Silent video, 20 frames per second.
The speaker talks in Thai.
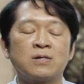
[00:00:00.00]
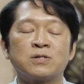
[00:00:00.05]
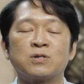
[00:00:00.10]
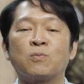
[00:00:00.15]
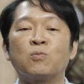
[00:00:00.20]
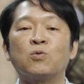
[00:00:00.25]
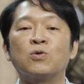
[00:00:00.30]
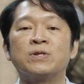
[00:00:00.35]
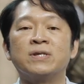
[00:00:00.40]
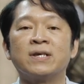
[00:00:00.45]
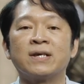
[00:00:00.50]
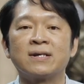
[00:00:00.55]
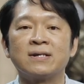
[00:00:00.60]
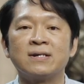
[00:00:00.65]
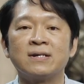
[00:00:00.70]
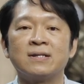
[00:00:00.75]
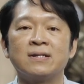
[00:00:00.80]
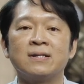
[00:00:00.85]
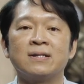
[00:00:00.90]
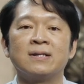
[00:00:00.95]
สมบูรณ์ยิ่ง
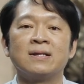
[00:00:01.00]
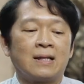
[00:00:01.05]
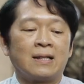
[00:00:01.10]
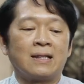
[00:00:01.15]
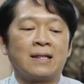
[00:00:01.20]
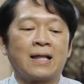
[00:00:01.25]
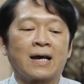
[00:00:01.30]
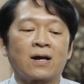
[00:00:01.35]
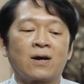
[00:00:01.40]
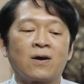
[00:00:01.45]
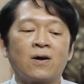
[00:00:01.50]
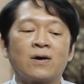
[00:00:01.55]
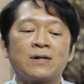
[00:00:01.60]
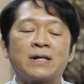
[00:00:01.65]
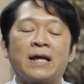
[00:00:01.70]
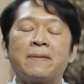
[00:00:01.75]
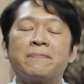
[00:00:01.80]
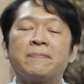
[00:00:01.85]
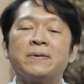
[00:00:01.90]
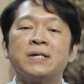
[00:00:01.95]
ขึ้นและก็
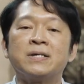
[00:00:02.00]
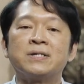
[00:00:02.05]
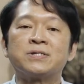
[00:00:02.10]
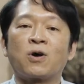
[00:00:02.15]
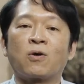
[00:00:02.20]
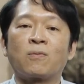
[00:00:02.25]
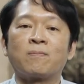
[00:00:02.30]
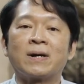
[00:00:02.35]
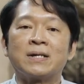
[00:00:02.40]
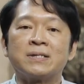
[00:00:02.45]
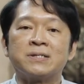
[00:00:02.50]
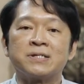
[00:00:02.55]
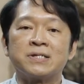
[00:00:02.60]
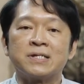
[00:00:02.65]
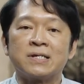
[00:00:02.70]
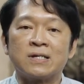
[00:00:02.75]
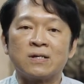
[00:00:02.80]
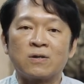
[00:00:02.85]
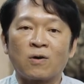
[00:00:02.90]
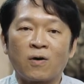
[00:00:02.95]
ในปีสองพัน
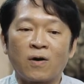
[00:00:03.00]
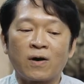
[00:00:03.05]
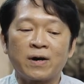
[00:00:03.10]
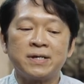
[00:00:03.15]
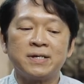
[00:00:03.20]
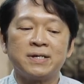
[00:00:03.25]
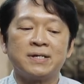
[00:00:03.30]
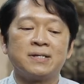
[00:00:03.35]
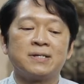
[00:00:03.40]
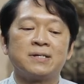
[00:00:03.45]
สี่ร้อย